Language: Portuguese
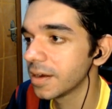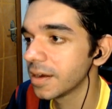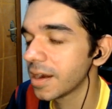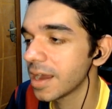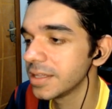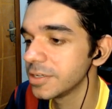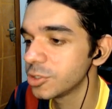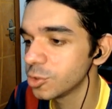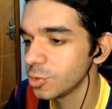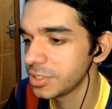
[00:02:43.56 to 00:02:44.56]
Cadê
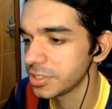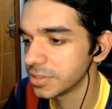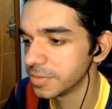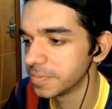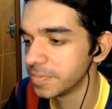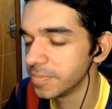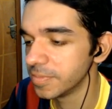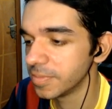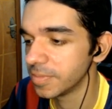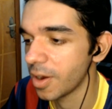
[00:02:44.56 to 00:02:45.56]
chute?
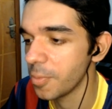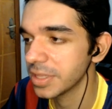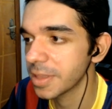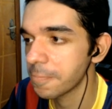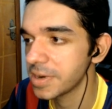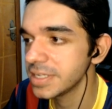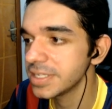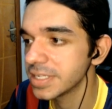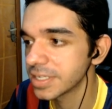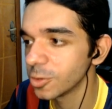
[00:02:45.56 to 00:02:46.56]
Aumenta a
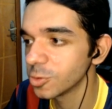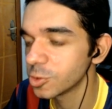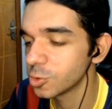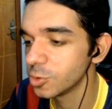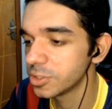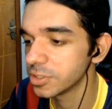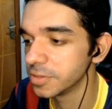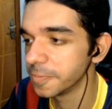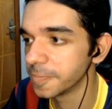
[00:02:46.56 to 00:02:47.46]
precisão do chute.